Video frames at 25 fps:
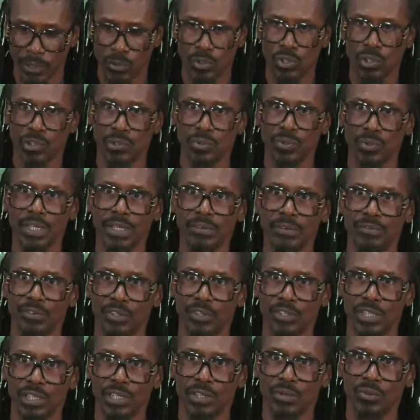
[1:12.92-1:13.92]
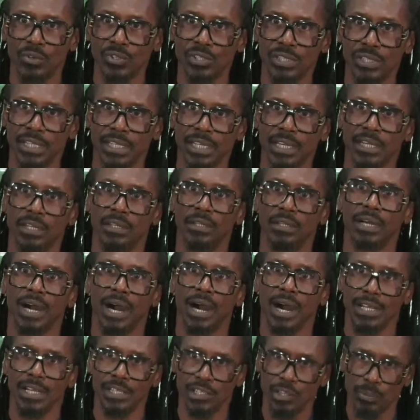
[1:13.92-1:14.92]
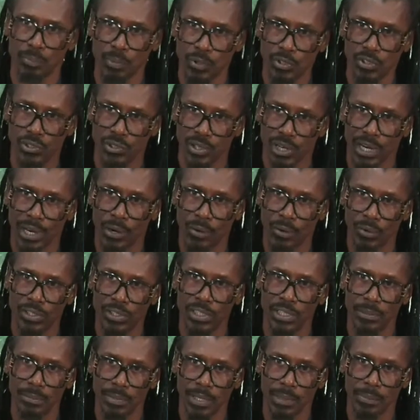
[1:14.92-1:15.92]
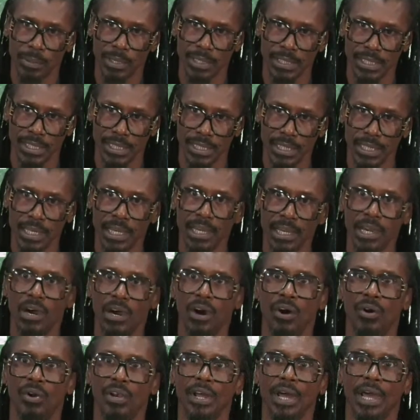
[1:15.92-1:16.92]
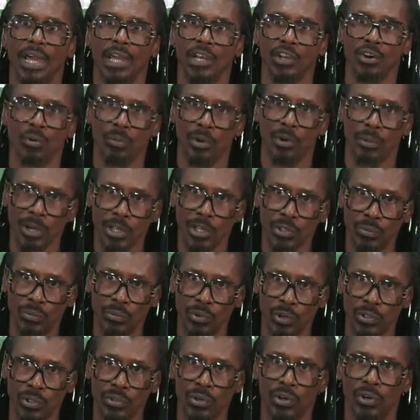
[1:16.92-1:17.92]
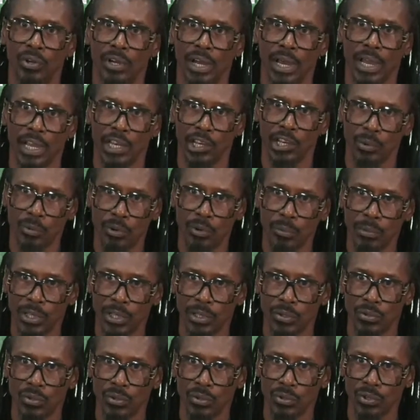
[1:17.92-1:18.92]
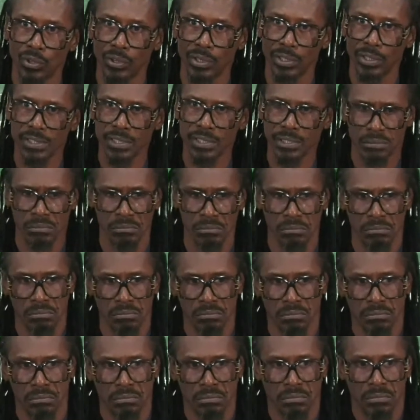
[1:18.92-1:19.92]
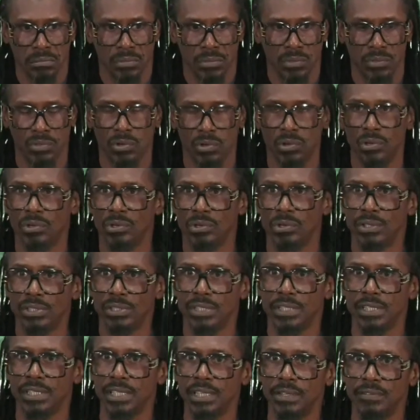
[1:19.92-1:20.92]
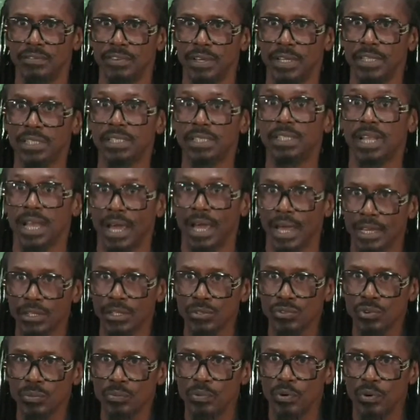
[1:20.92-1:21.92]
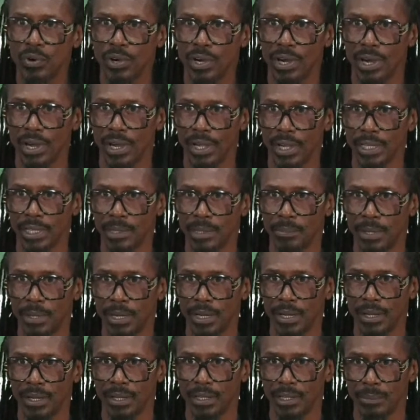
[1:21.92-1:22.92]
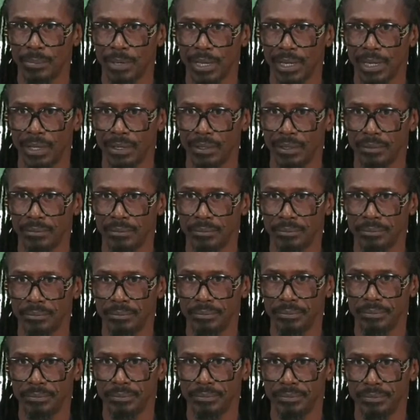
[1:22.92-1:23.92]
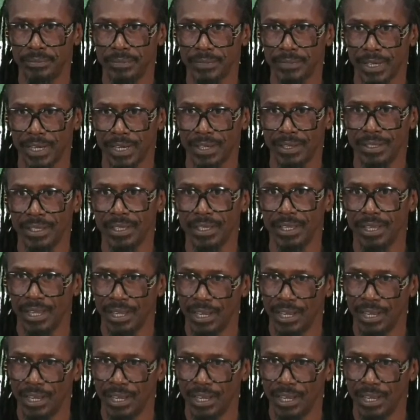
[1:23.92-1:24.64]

Mais aujourd'hui, force est de constater que à ce poste-là aussi bien précis, on a énormément de monde, on a énormément de concurrence. Donc euh, c'est ce qui fait, c'est la raison pourquoi Henri n'est pas, n'est pas là. Voilà.